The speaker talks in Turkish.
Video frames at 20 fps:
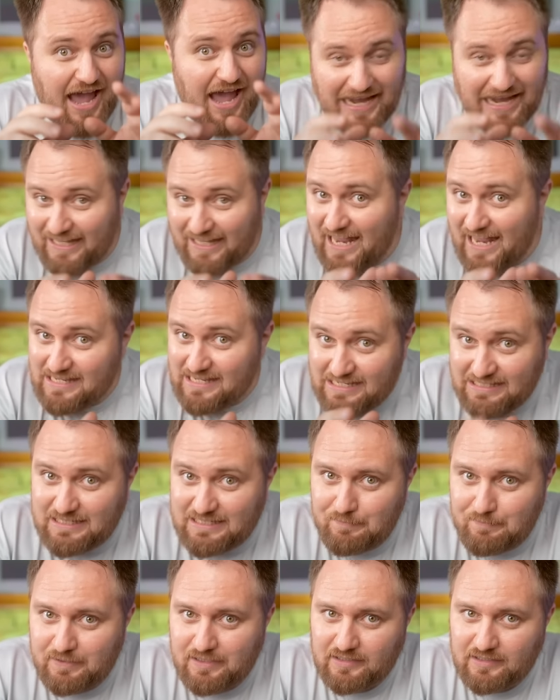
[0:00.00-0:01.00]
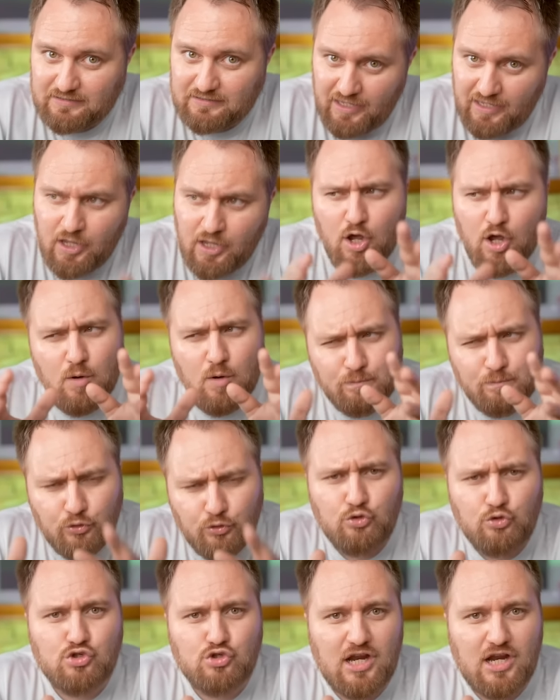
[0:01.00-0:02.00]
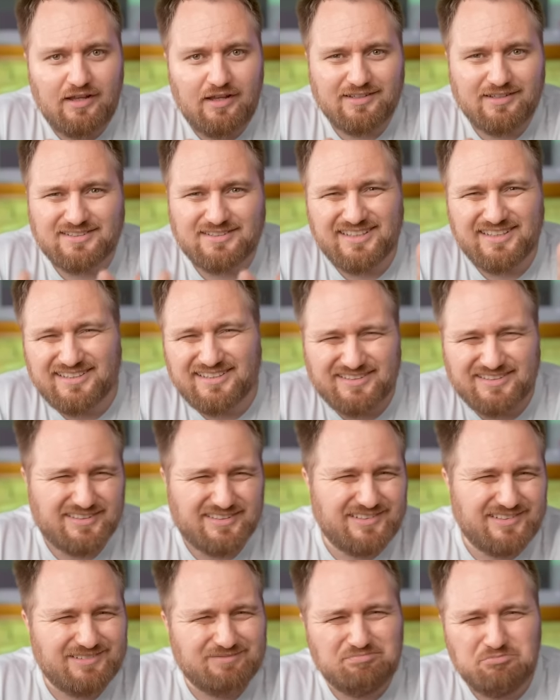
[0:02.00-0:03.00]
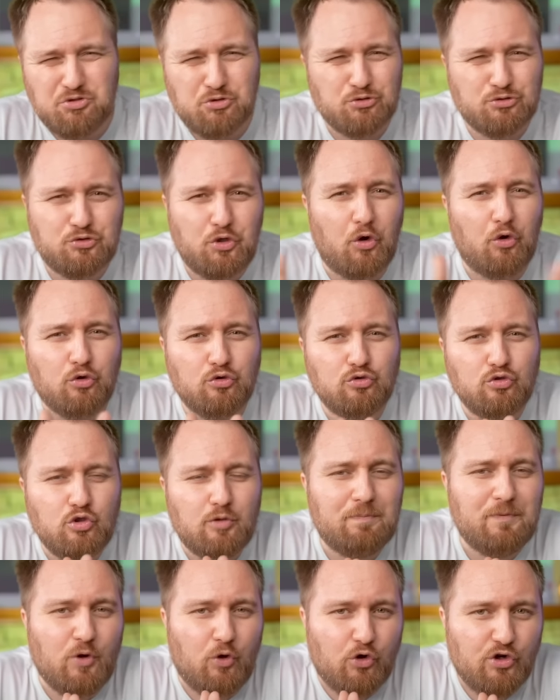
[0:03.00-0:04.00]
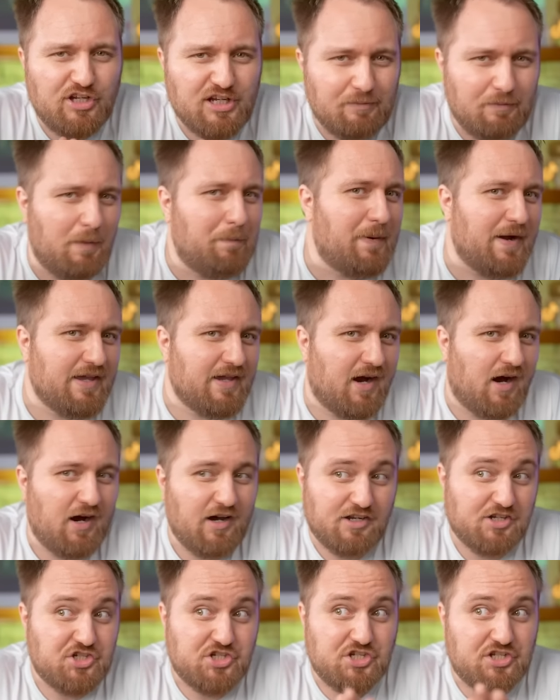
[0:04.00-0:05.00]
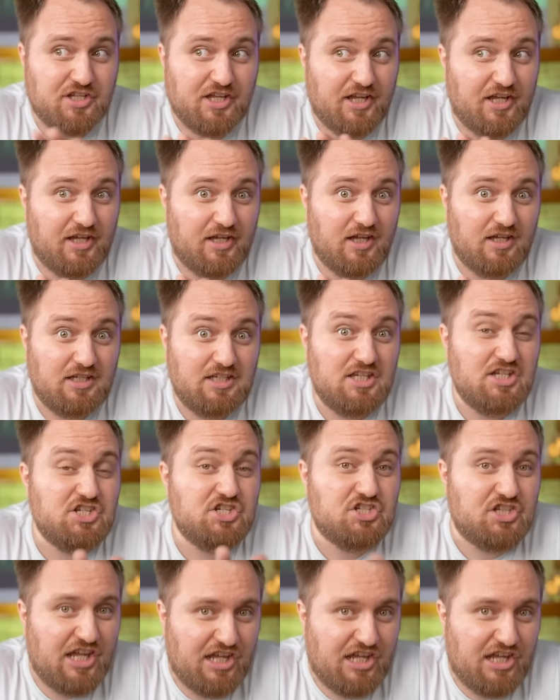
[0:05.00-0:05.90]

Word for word: ergenlikle birlikte bu hücrelerin sayısı %10'luk bir oynama payı haricinde hiç